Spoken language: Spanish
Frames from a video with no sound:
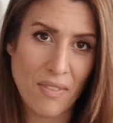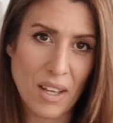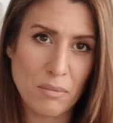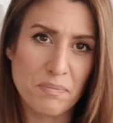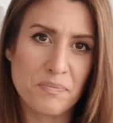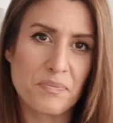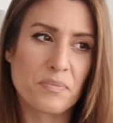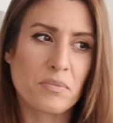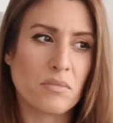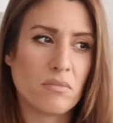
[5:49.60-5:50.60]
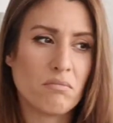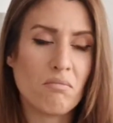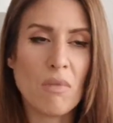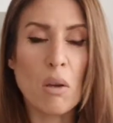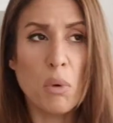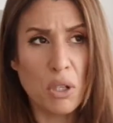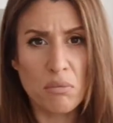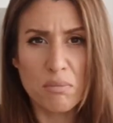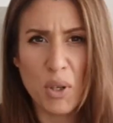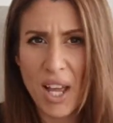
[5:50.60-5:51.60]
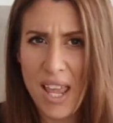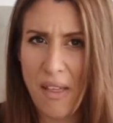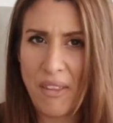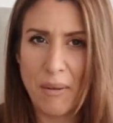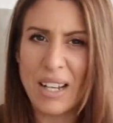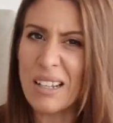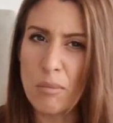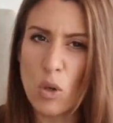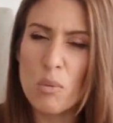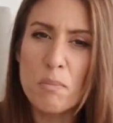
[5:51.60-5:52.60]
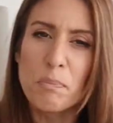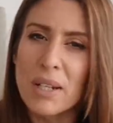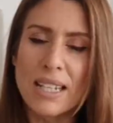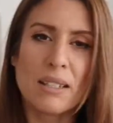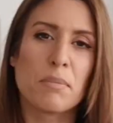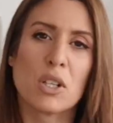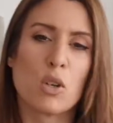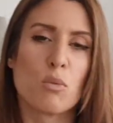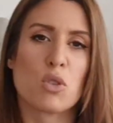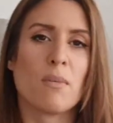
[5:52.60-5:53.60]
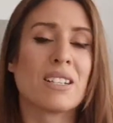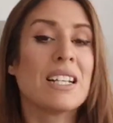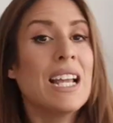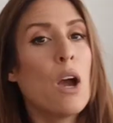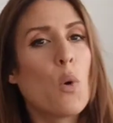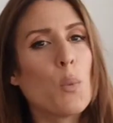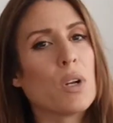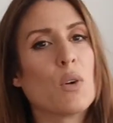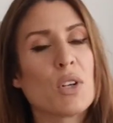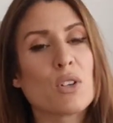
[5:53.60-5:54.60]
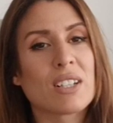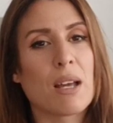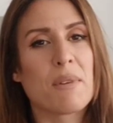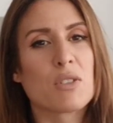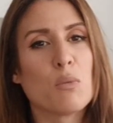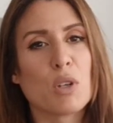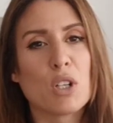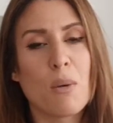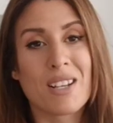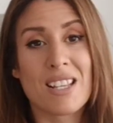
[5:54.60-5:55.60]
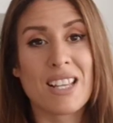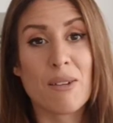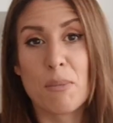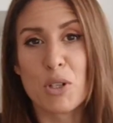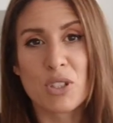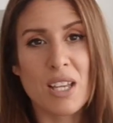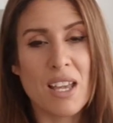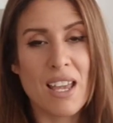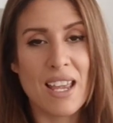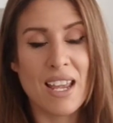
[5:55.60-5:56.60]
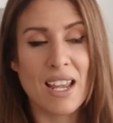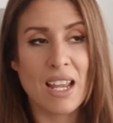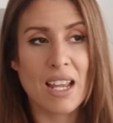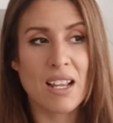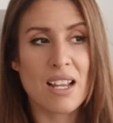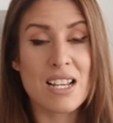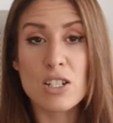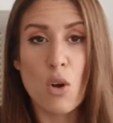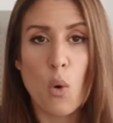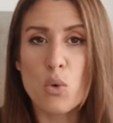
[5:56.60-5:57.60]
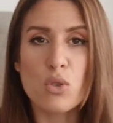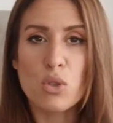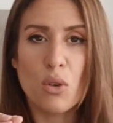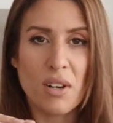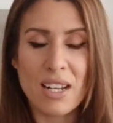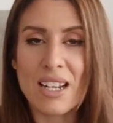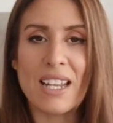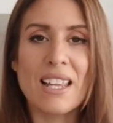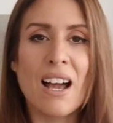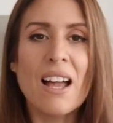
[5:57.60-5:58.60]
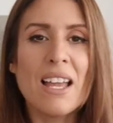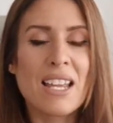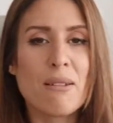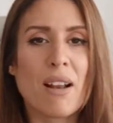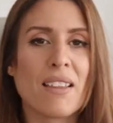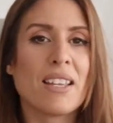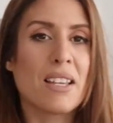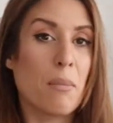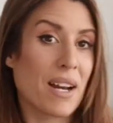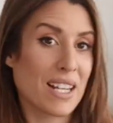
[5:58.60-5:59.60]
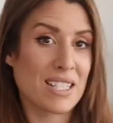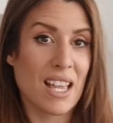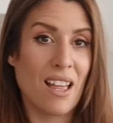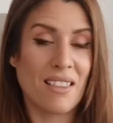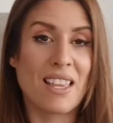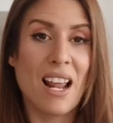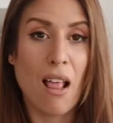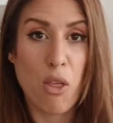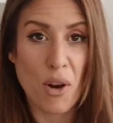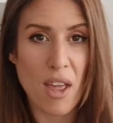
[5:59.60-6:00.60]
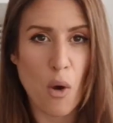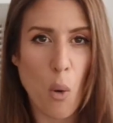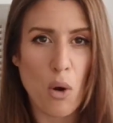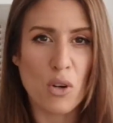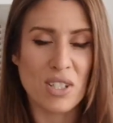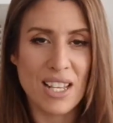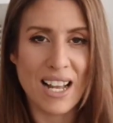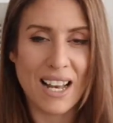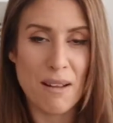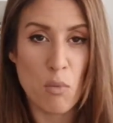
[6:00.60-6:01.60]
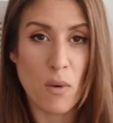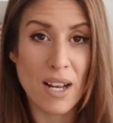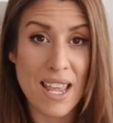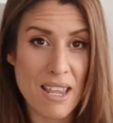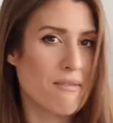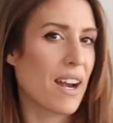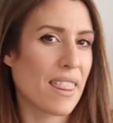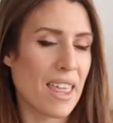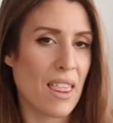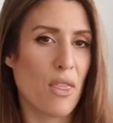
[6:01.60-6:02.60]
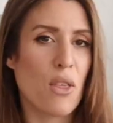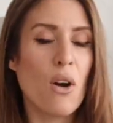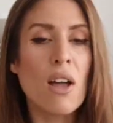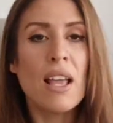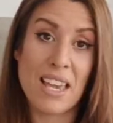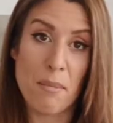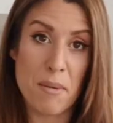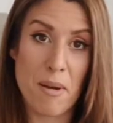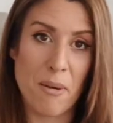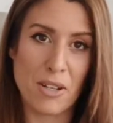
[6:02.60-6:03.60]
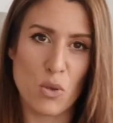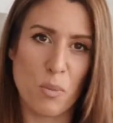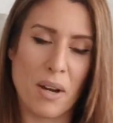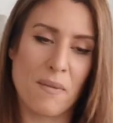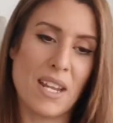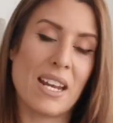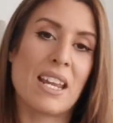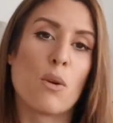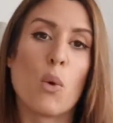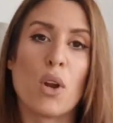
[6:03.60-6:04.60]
anda, bueno, por ahí anda, ¿vale? A lo mejor un pelín, pero no mucho más. lo único que también es un poquito más endeble, pero es que eh, es lo justo rígida y blandita para que se adapte a la zona de juegos del mueble Ibar de Enzo que a mí me va súper bien y